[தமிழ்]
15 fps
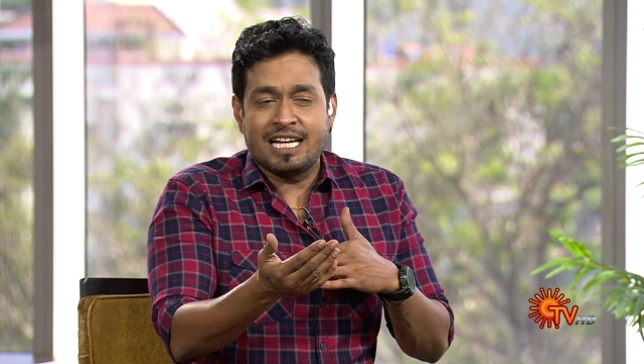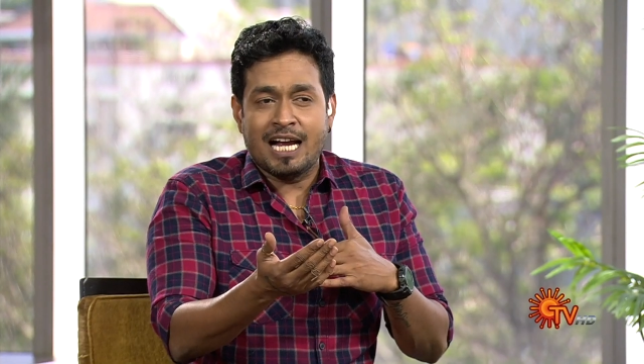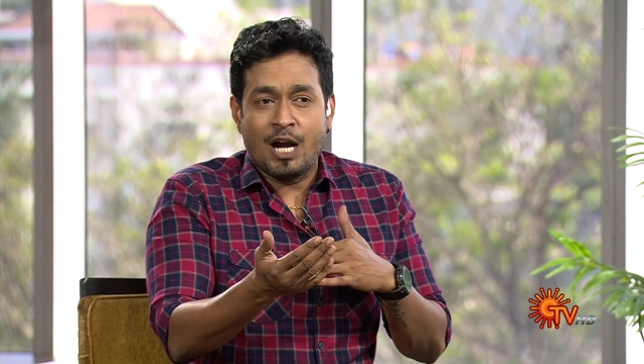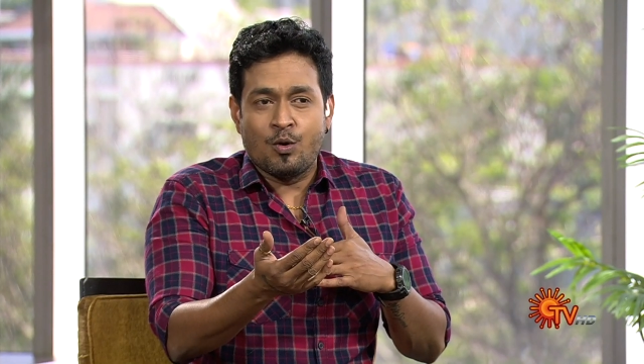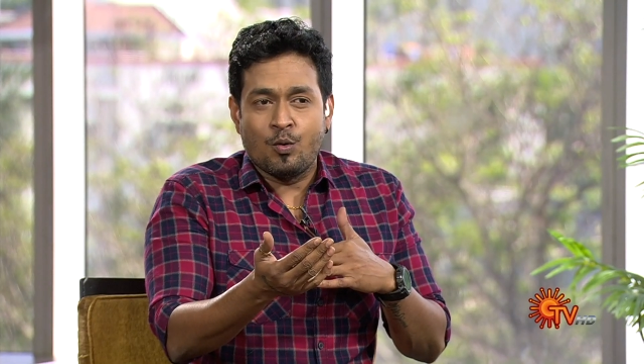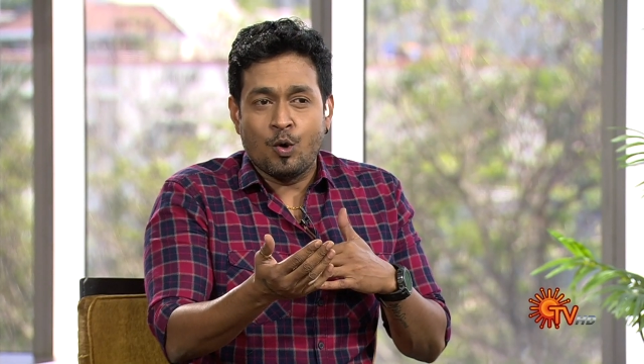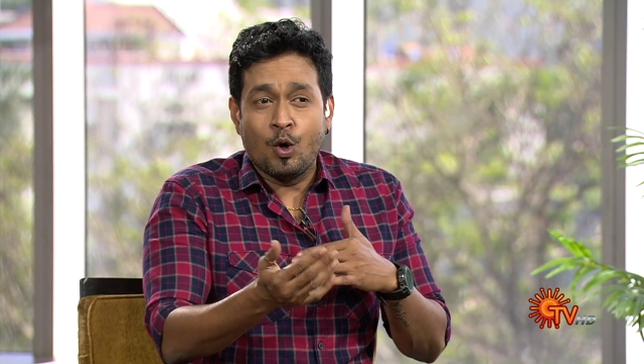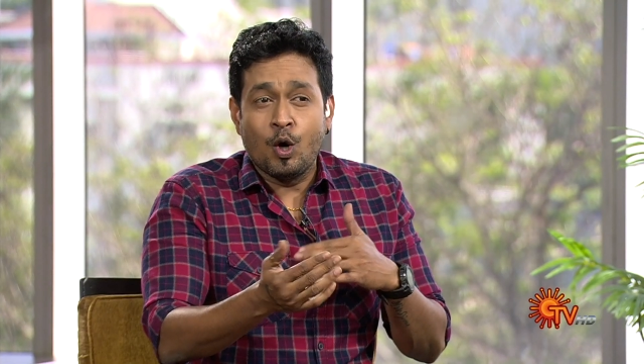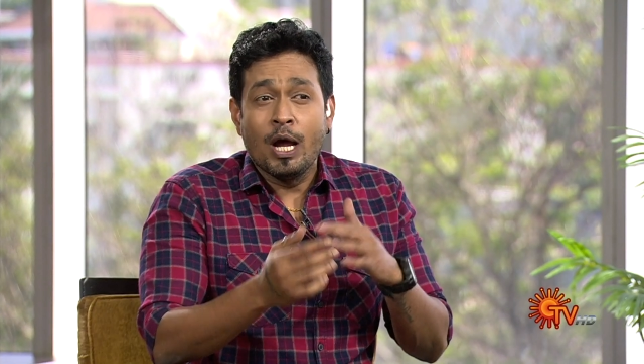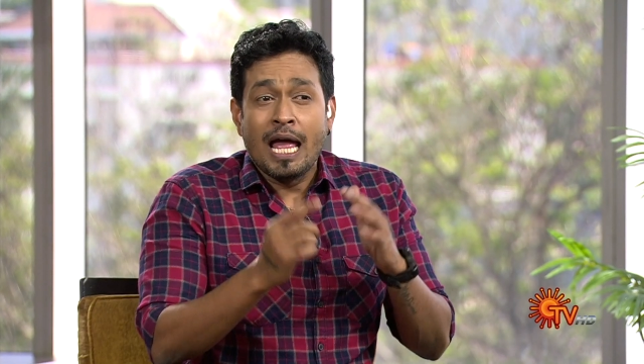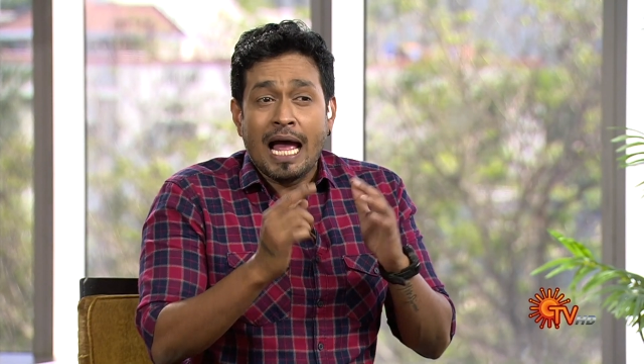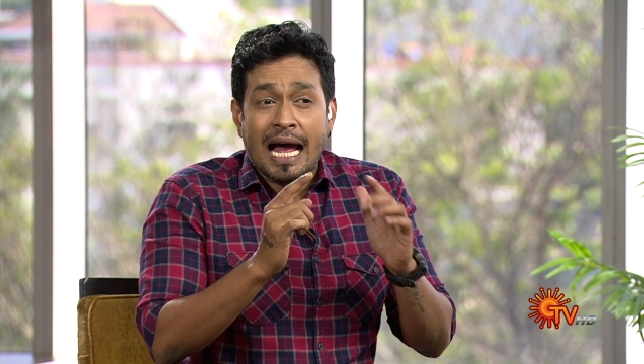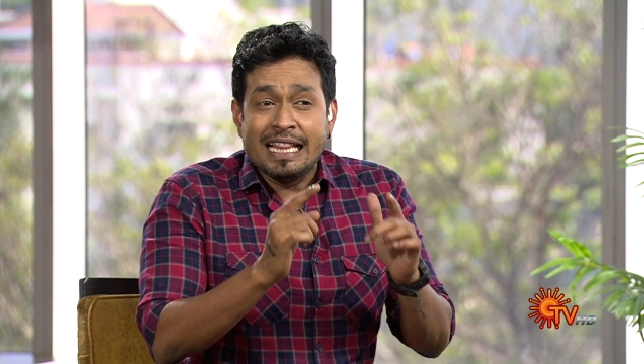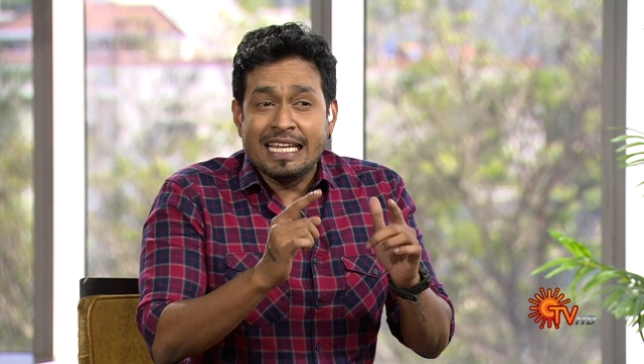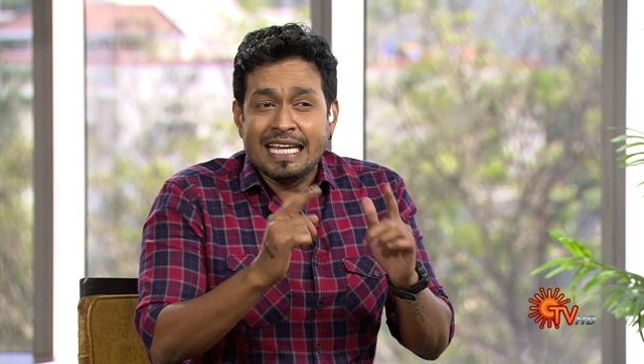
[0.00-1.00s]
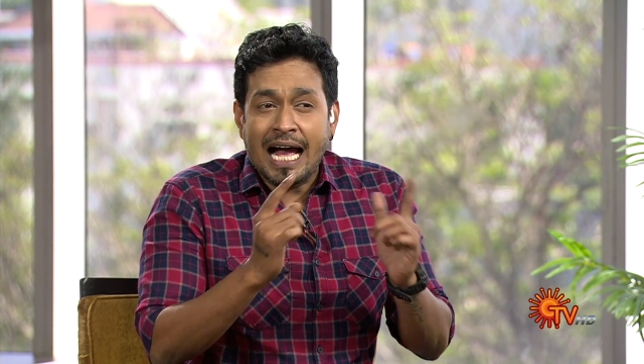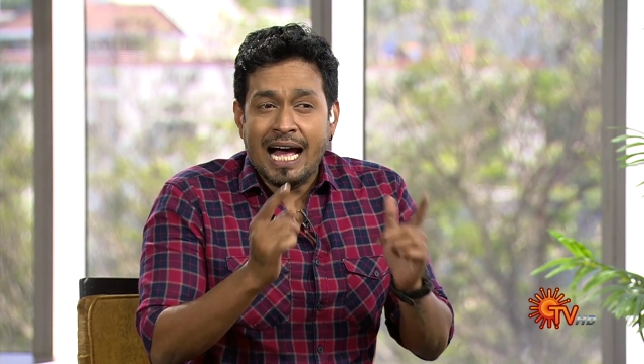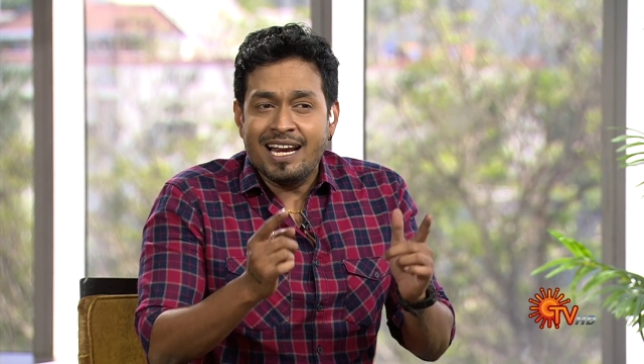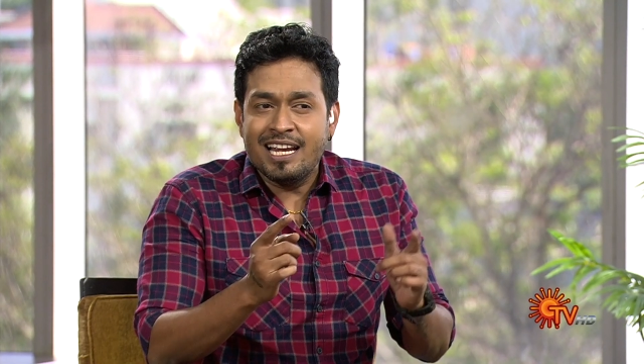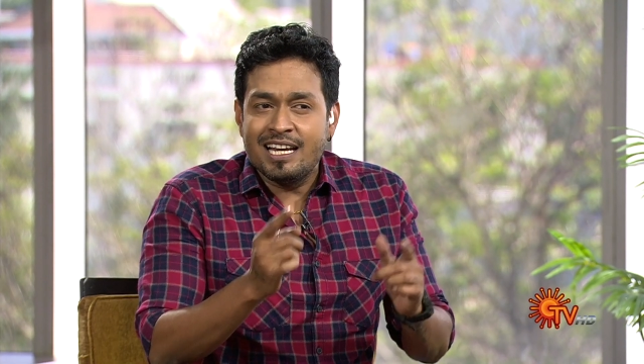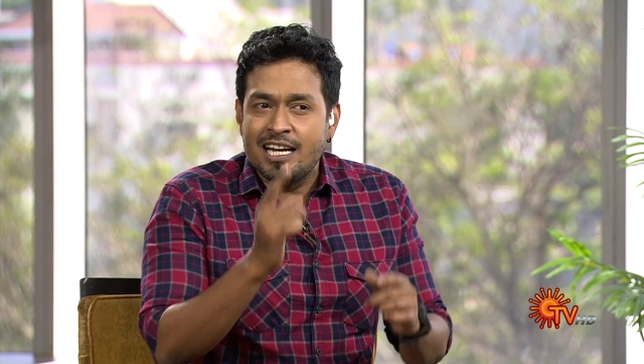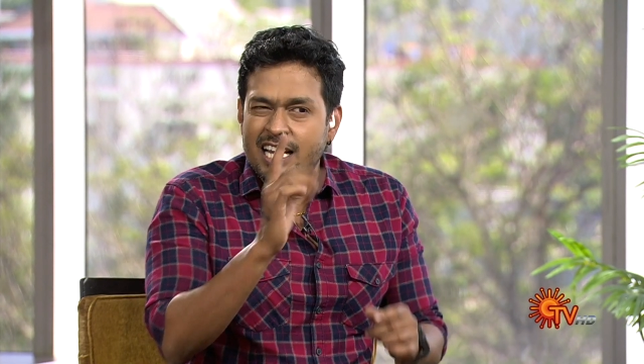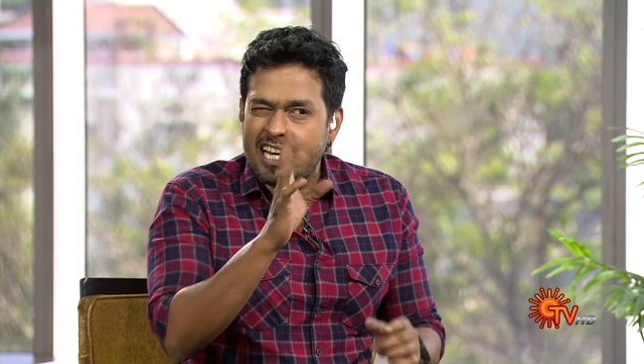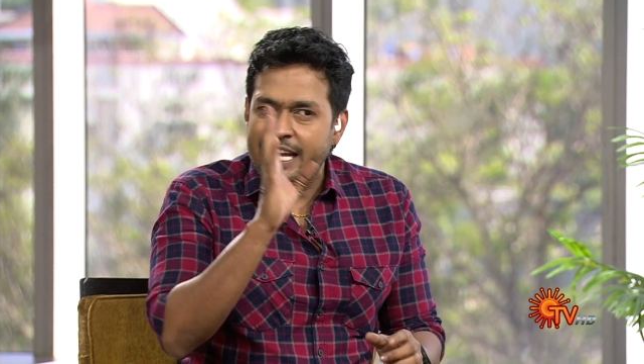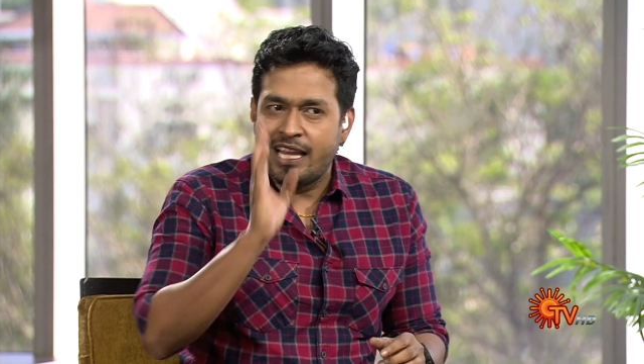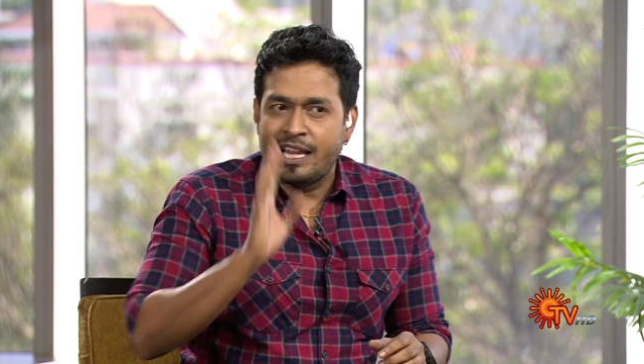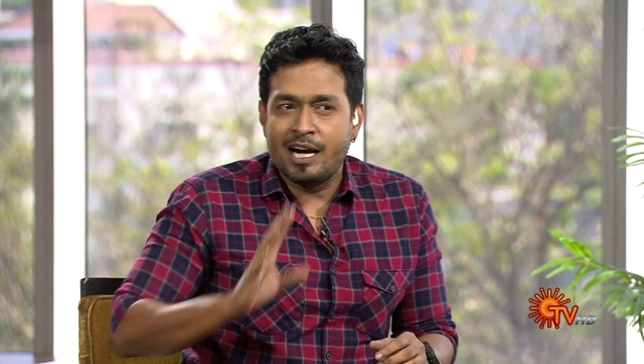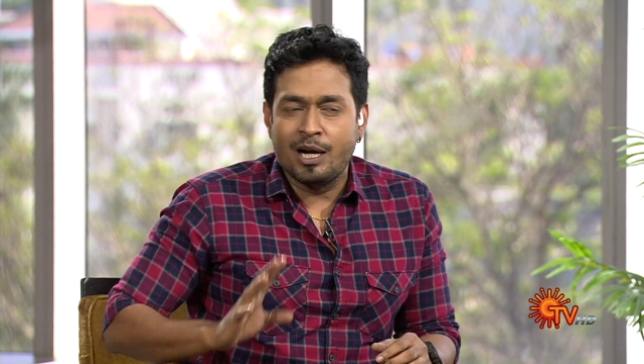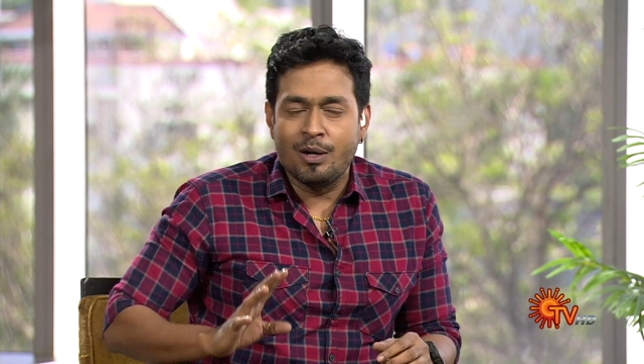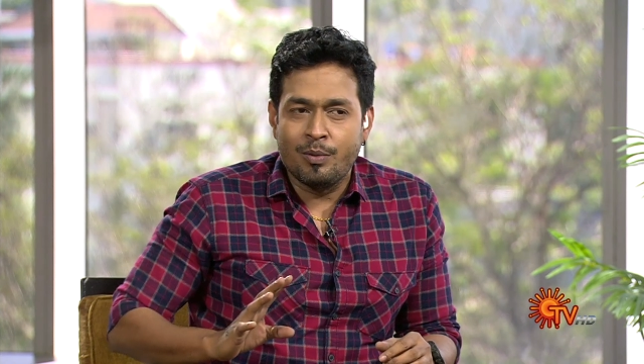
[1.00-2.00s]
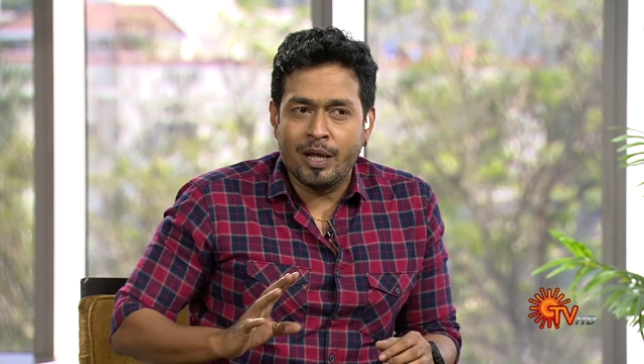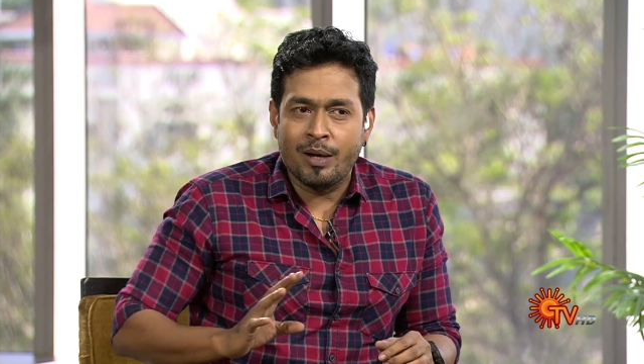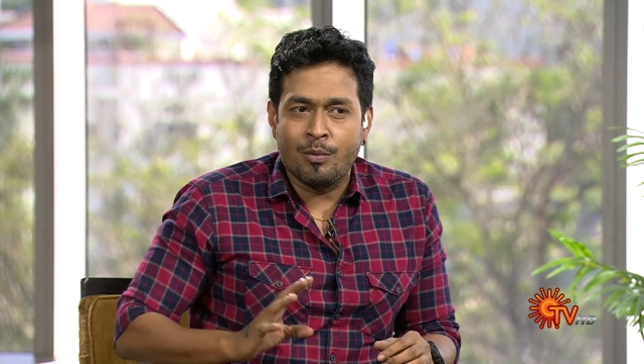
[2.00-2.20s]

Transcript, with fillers: காட்டுவோம் அது யார் என்னன்னு நீங்கள் தான் கண்டுபிடிக்க